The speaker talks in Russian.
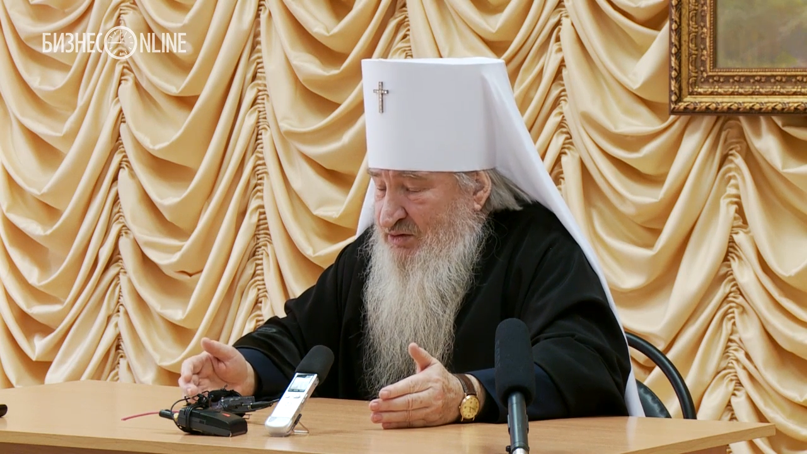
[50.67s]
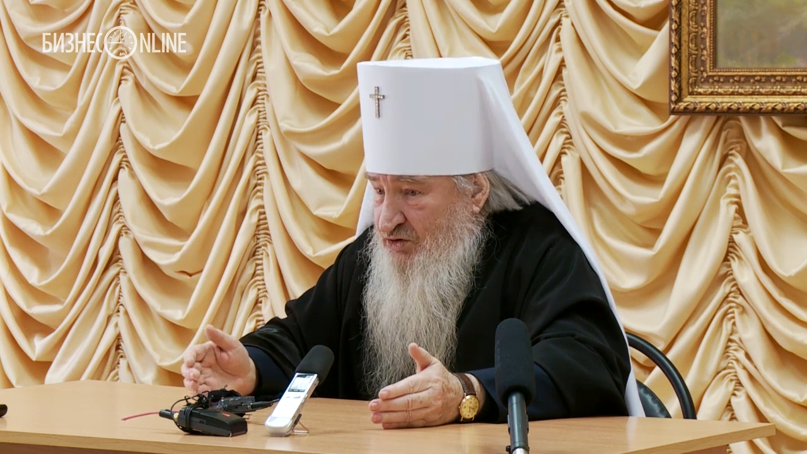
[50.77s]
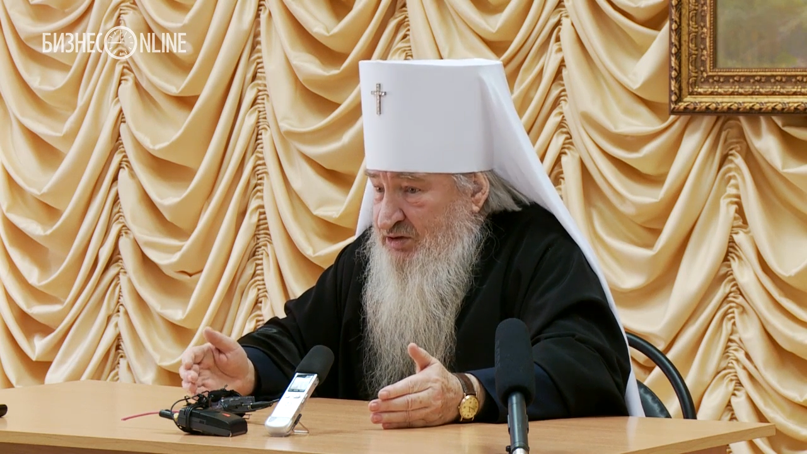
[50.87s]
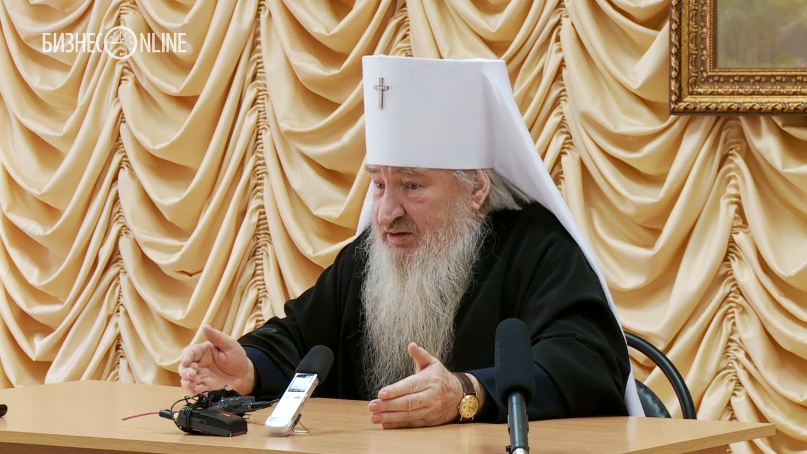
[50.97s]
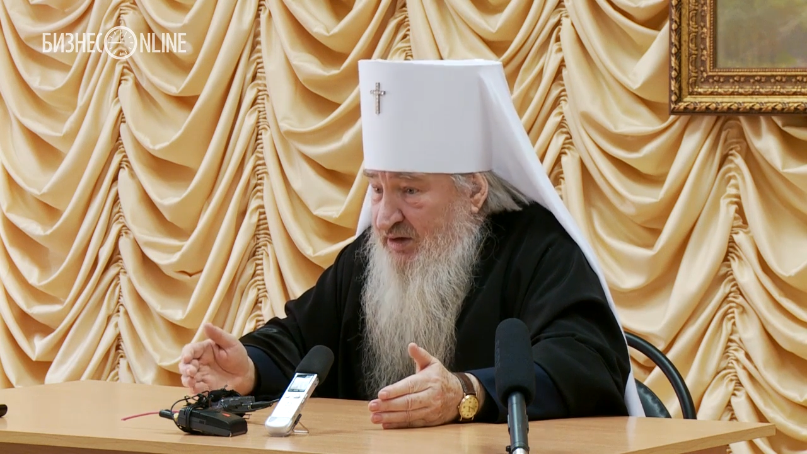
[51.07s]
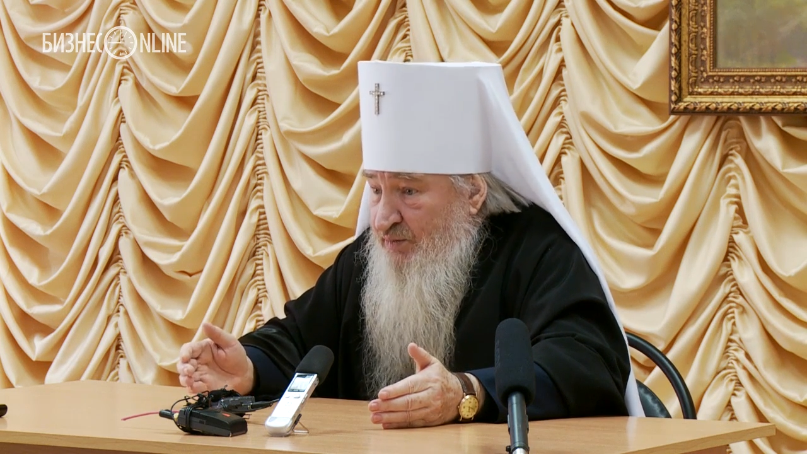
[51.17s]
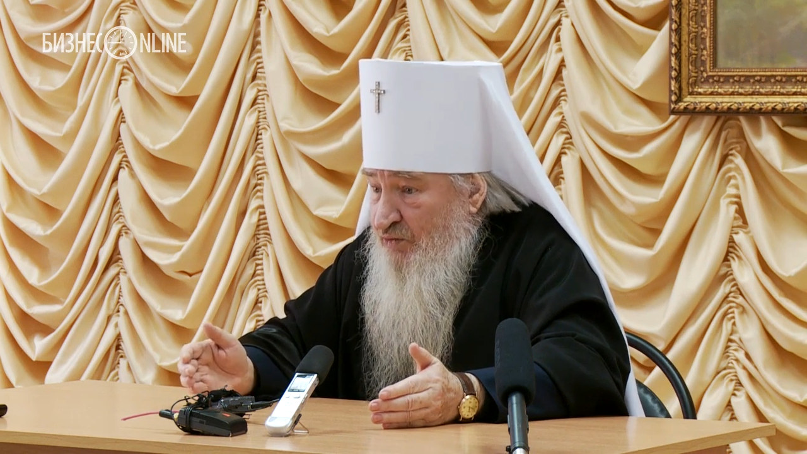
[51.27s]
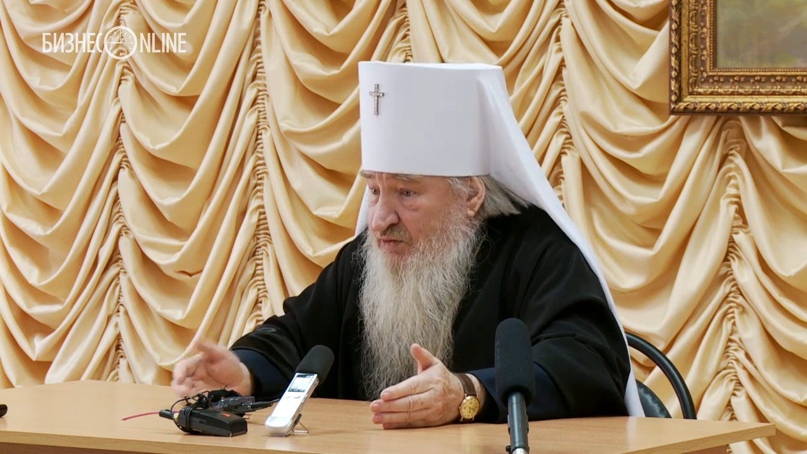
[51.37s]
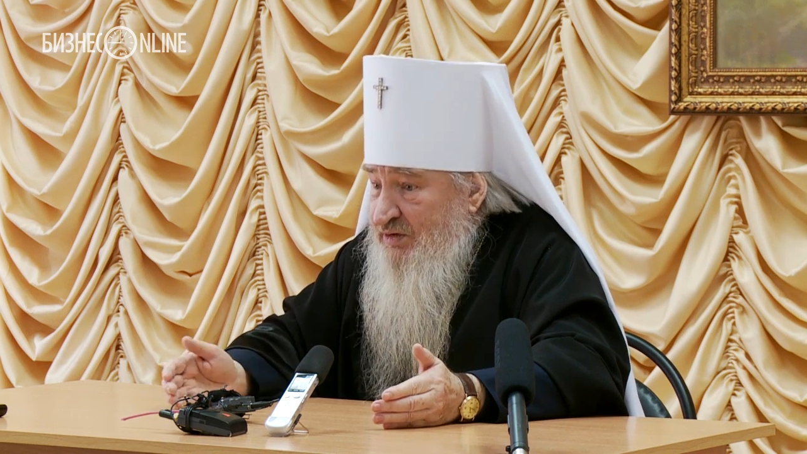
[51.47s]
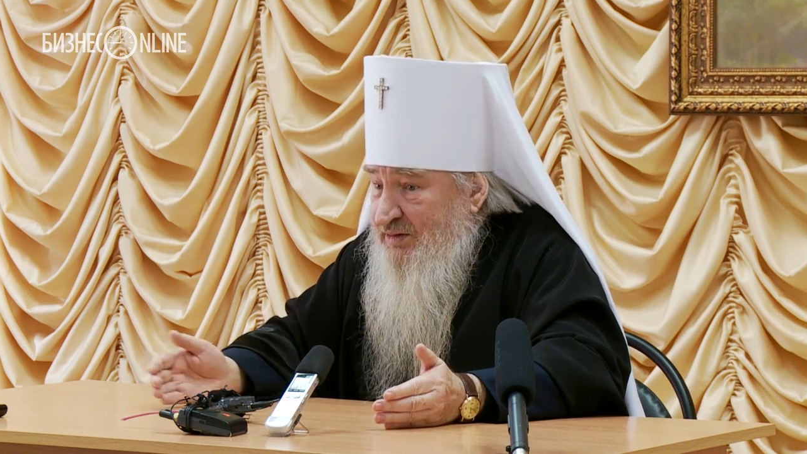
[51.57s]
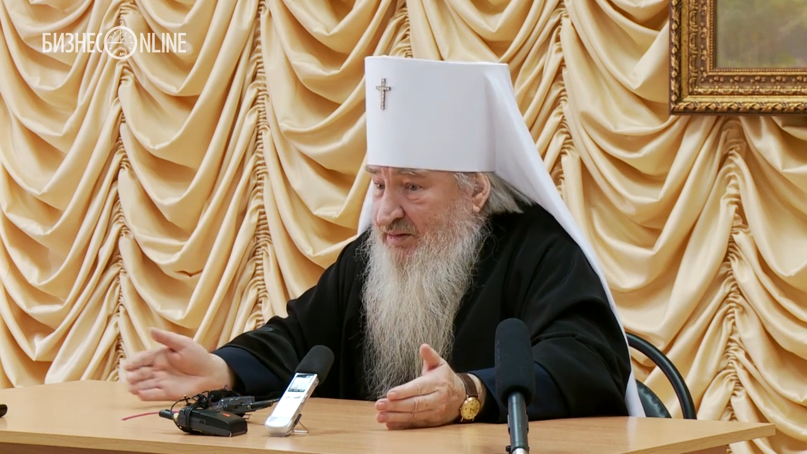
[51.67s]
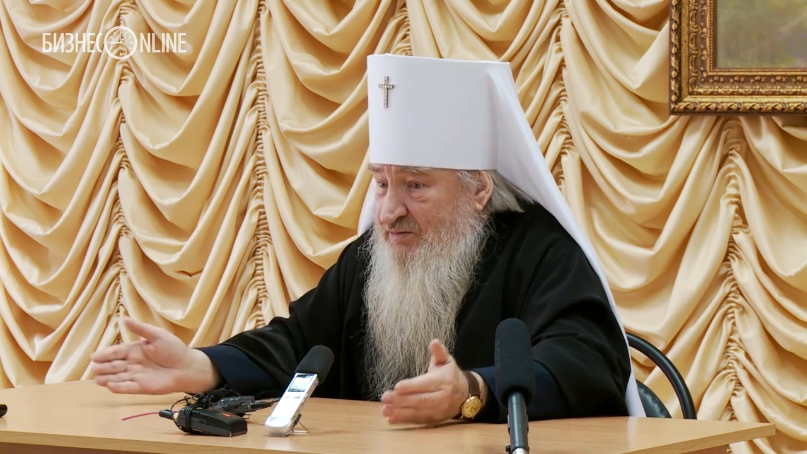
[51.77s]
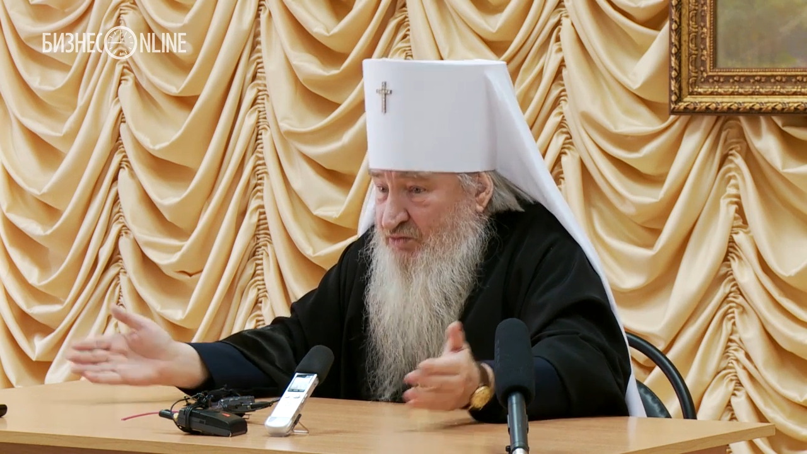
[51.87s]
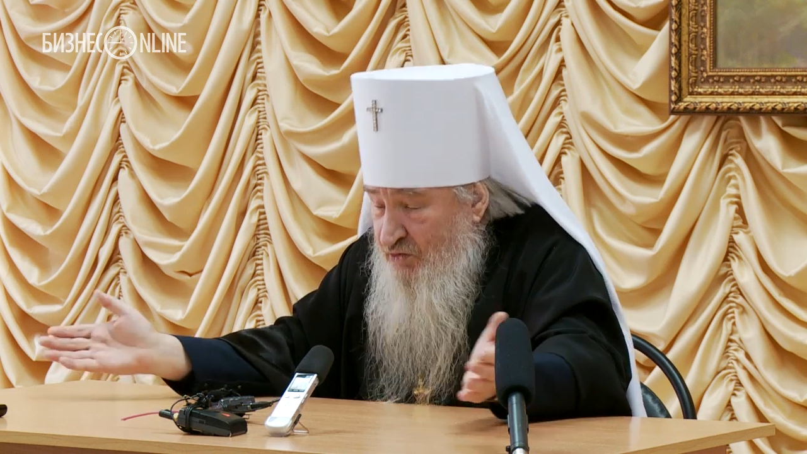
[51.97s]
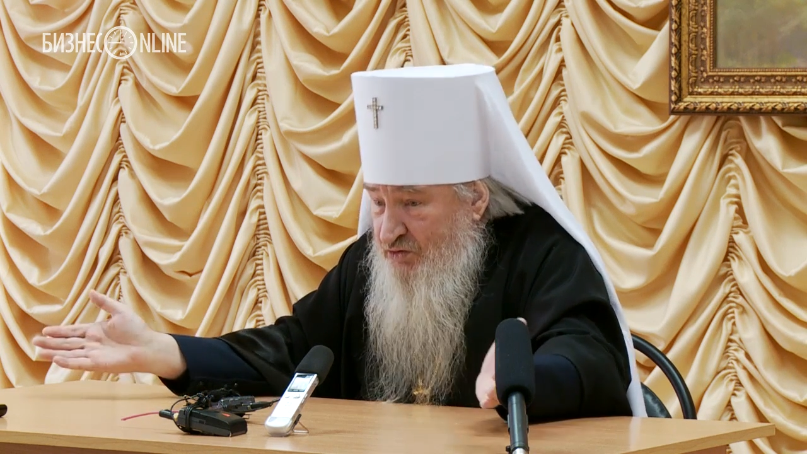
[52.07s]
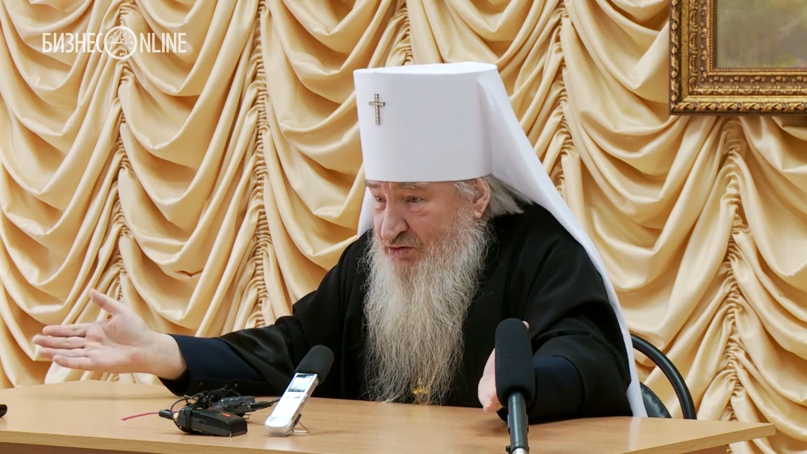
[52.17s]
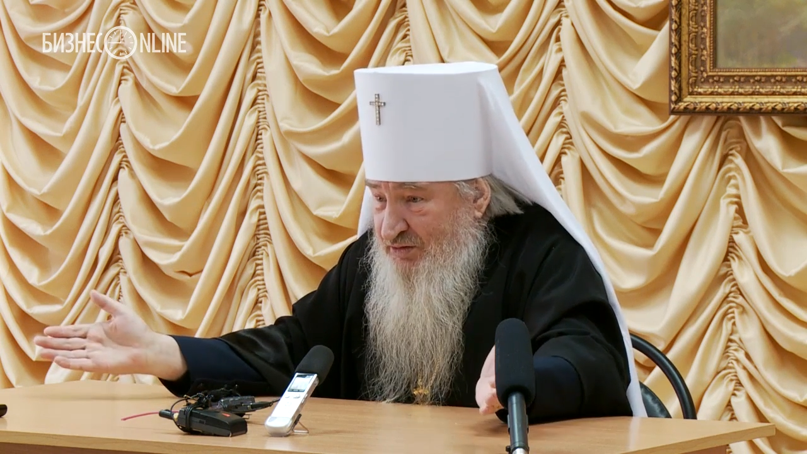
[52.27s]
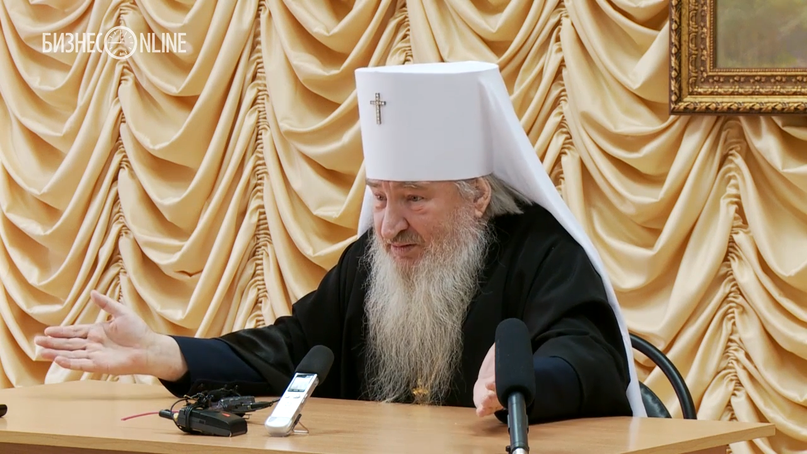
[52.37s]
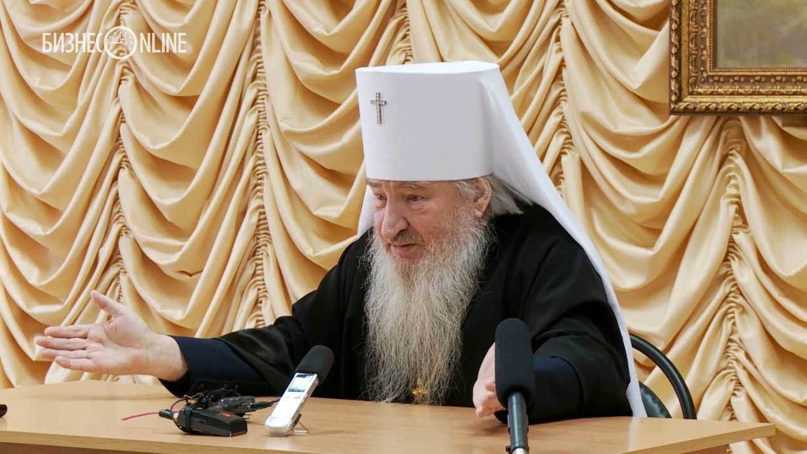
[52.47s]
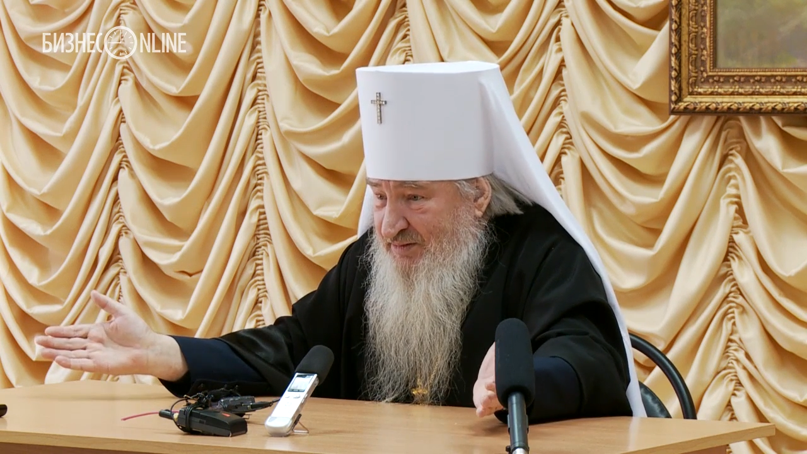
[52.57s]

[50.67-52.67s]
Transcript: служить не будет. Что еще?